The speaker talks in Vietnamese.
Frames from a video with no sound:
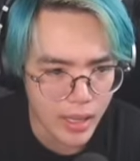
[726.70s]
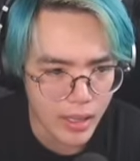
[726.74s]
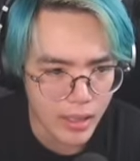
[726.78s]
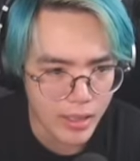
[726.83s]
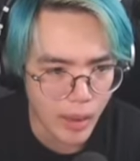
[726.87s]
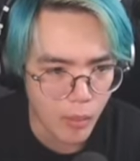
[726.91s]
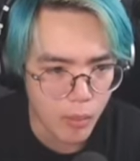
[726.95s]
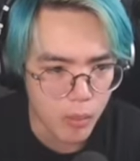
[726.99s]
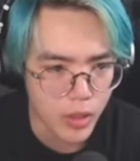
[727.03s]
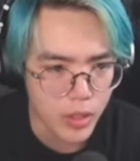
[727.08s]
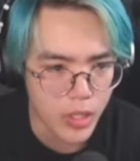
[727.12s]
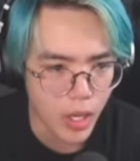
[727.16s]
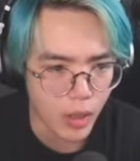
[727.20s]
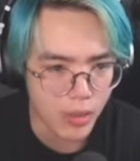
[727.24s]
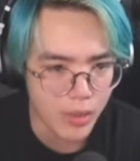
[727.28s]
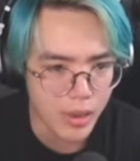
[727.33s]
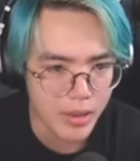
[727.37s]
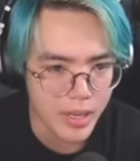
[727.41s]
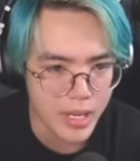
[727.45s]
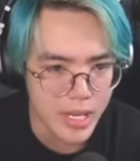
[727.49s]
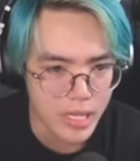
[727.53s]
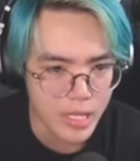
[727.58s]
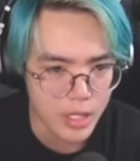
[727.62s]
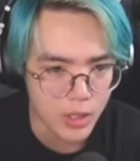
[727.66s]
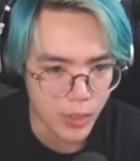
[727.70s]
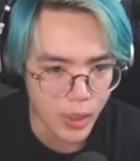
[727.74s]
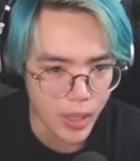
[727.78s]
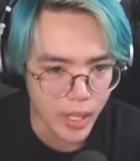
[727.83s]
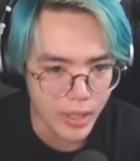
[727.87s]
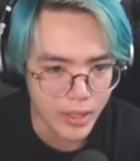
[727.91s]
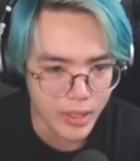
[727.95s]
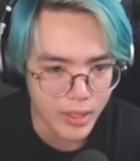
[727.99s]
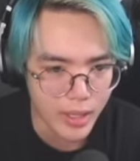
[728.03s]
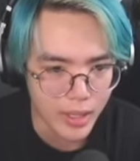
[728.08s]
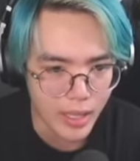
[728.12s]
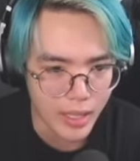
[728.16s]
uh, Không có chỗ nào để dịch
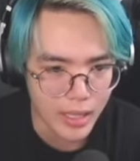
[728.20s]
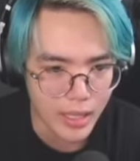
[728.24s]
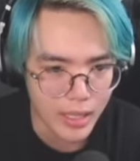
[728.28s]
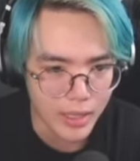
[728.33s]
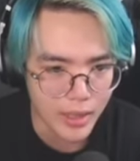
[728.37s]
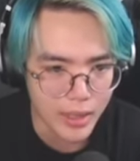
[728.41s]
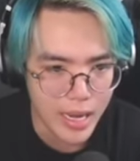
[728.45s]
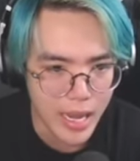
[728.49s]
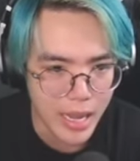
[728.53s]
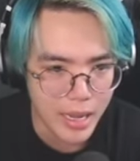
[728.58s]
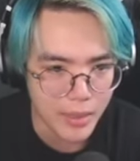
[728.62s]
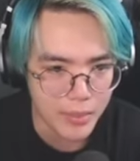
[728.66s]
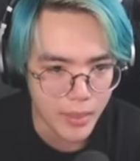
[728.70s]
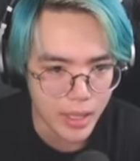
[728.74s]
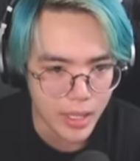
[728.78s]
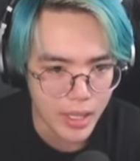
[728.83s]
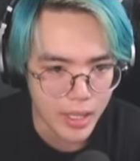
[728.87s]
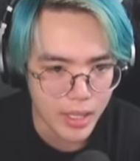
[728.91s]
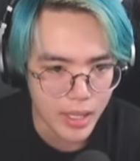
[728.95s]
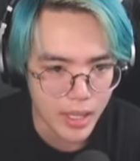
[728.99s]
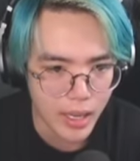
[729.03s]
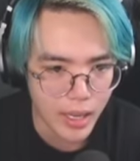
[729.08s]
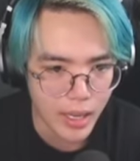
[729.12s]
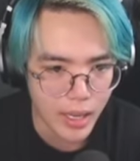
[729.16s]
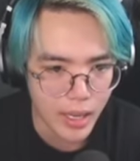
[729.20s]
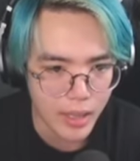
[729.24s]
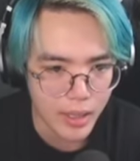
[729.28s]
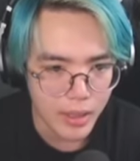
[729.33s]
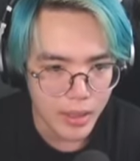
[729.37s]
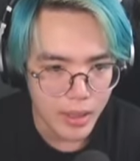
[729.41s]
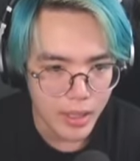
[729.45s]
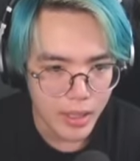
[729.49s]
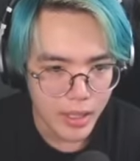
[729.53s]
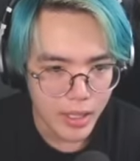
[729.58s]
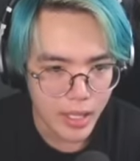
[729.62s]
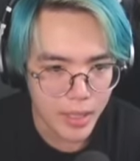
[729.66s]
chuyển Cho nên là nó đang bị uh,
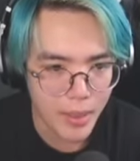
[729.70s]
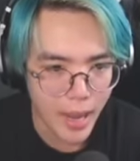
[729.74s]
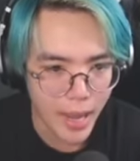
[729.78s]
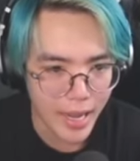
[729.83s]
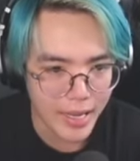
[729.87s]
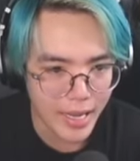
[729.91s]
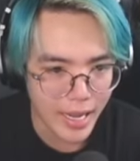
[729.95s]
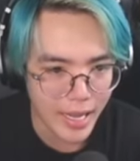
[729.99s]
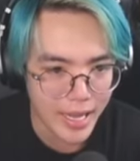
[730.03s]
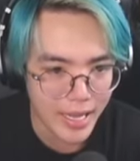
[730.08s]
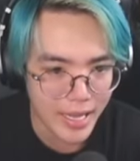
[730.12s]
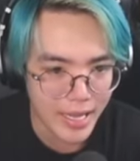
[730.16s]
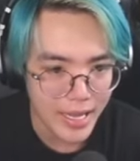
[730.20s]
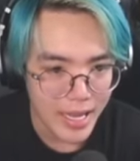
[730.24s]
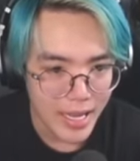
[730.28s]
Cái bạn này